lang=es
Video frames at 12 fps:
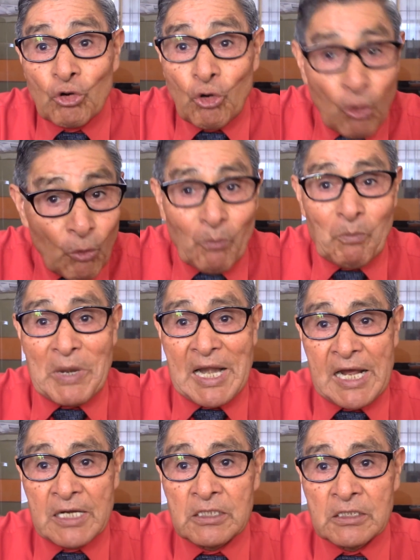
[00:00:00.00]

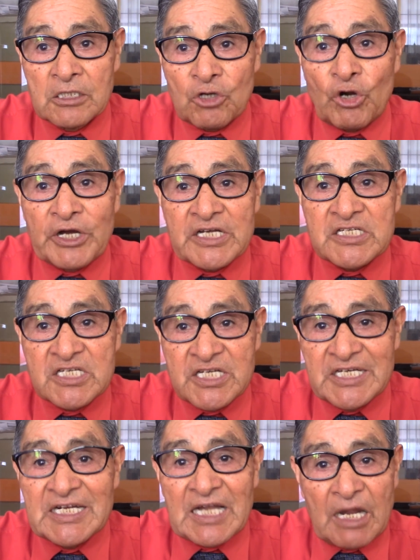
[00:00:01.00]
cumplan con
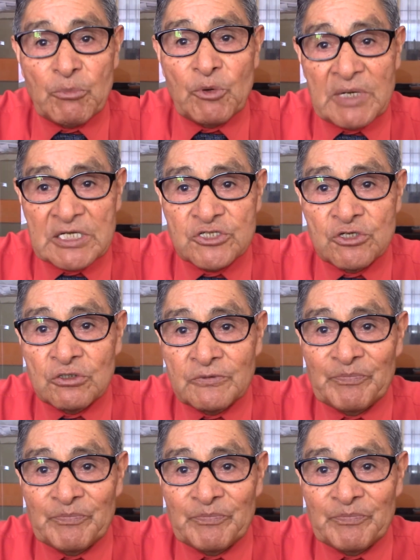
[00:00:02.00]
exigir a la población